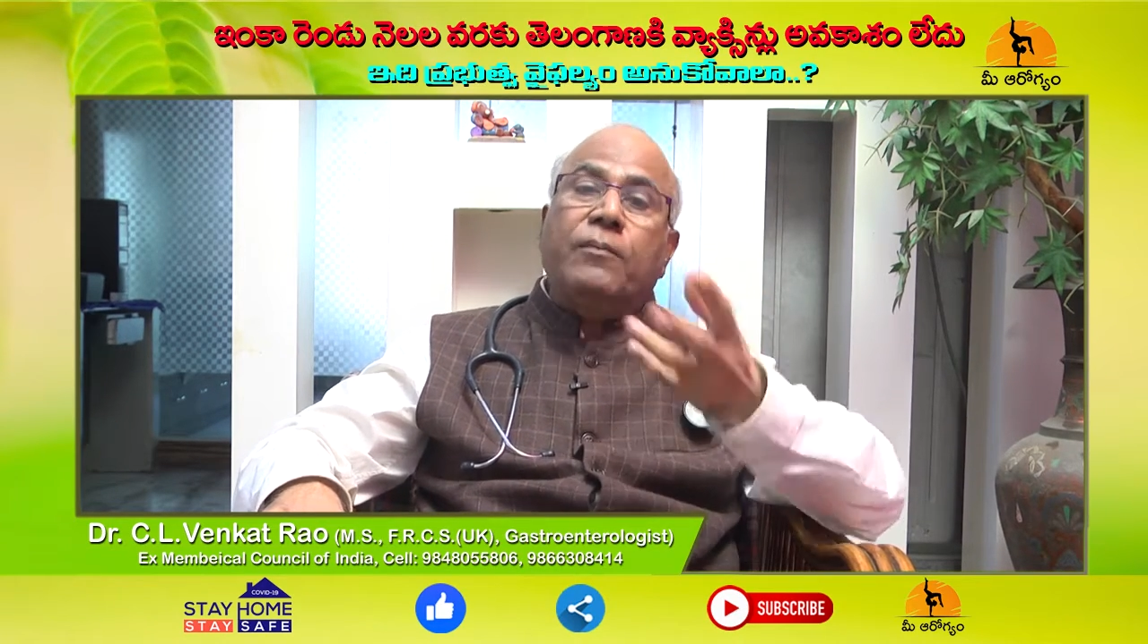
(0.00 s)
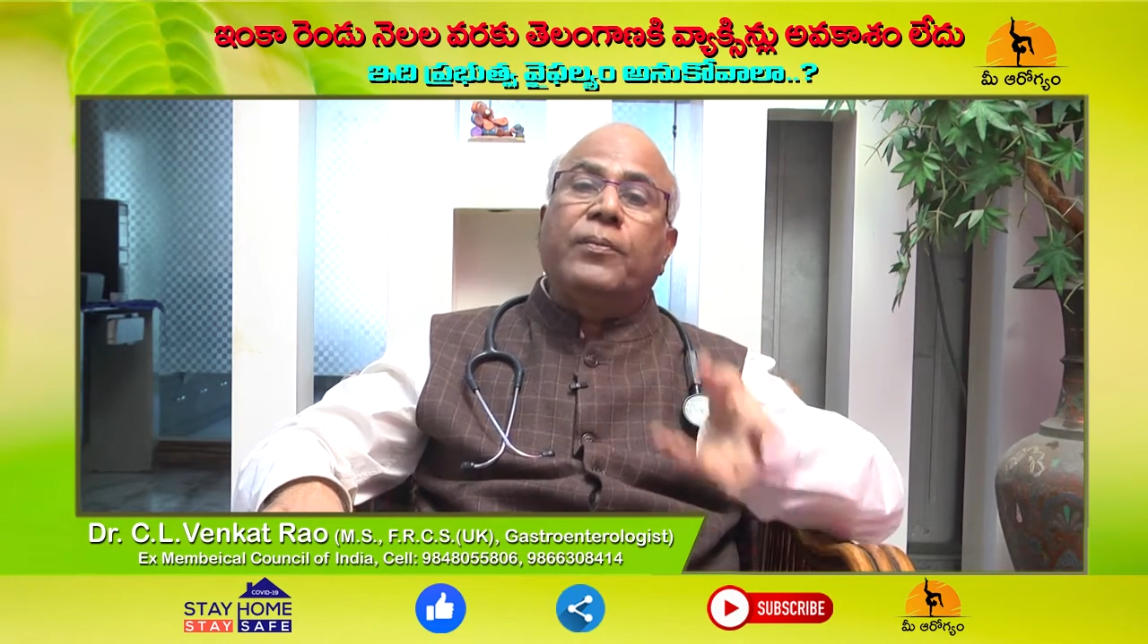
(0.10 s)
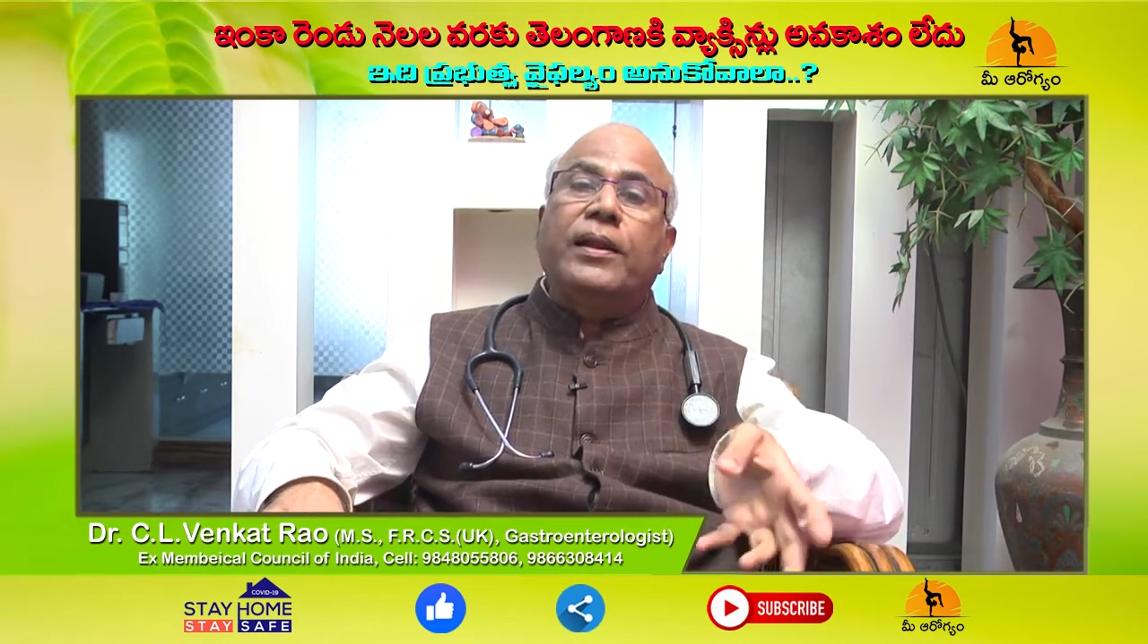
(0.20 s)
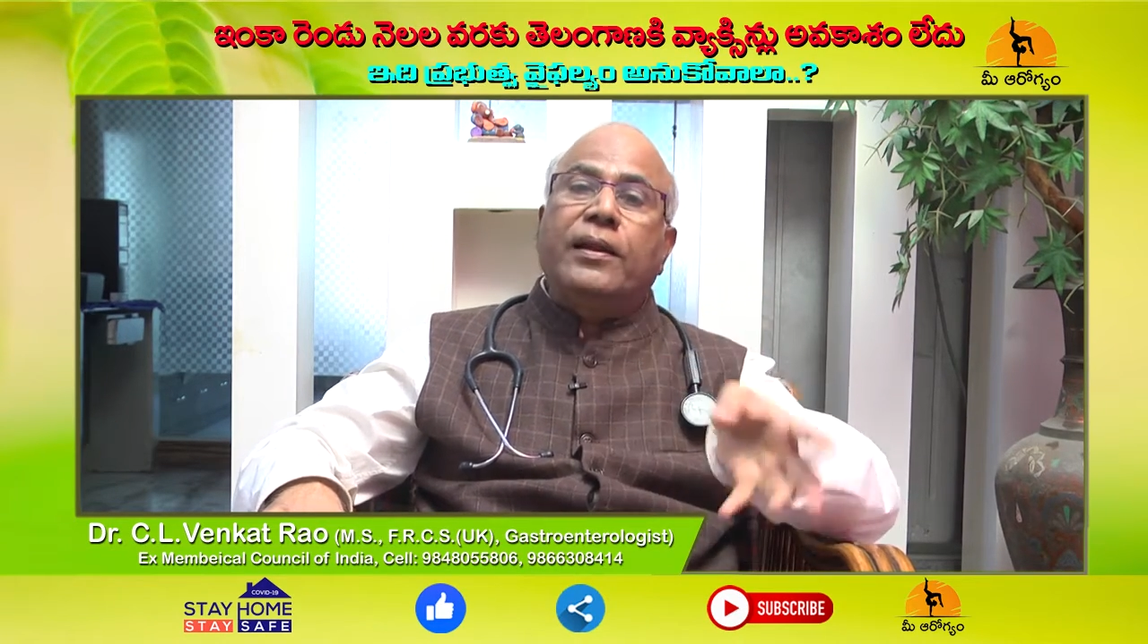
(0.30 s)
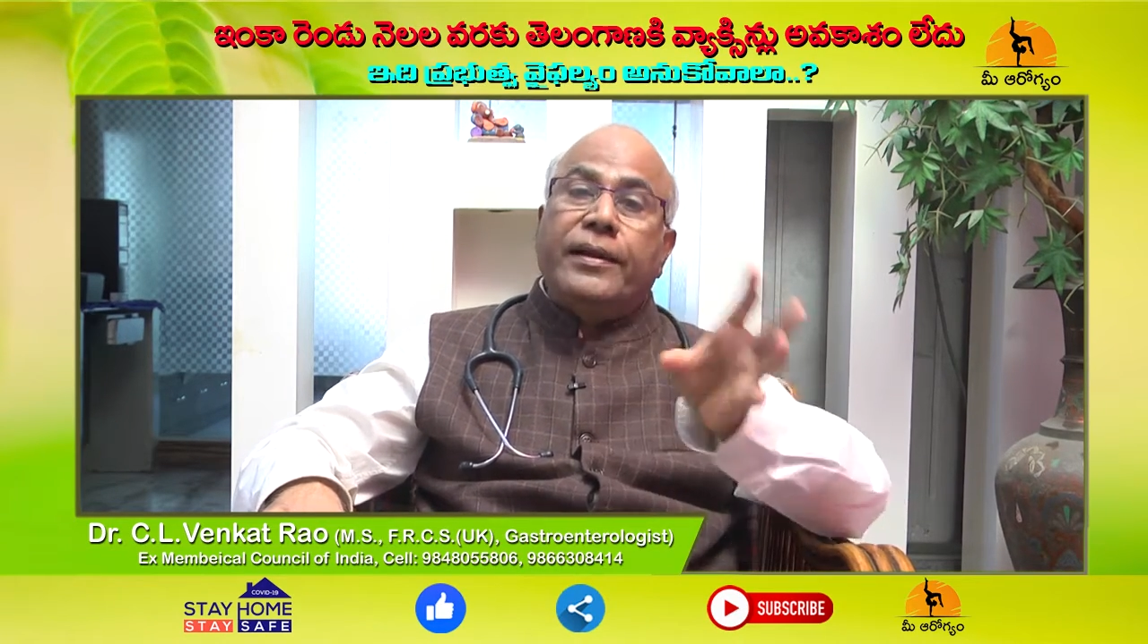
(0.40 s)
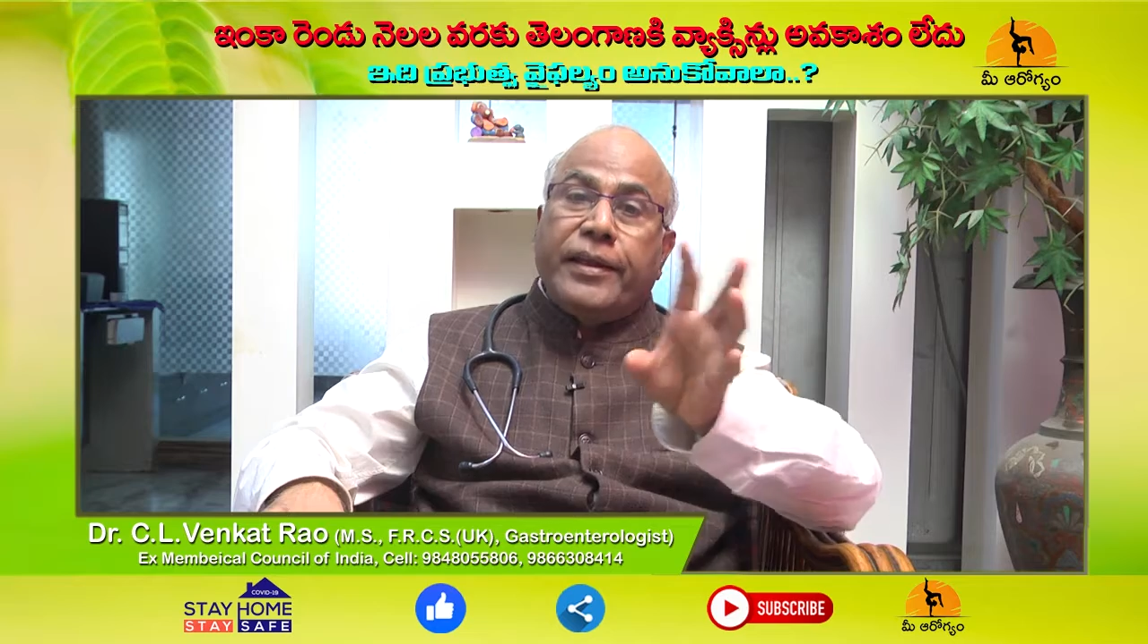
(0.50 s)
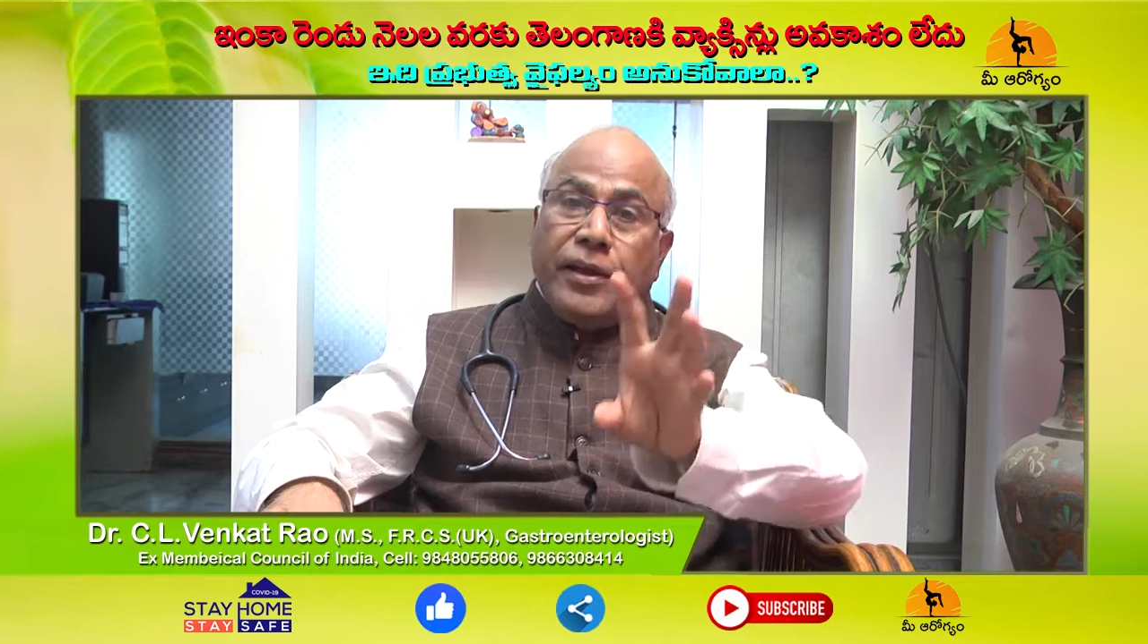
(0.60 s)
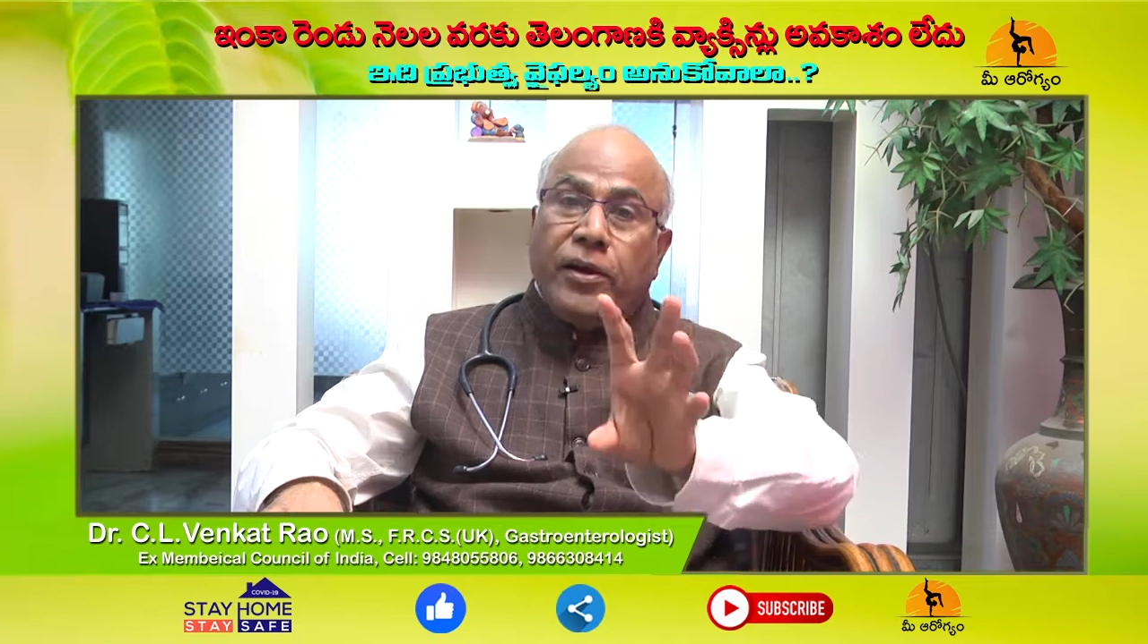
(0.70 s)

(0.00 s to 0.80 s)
కంపెనీలు అంటే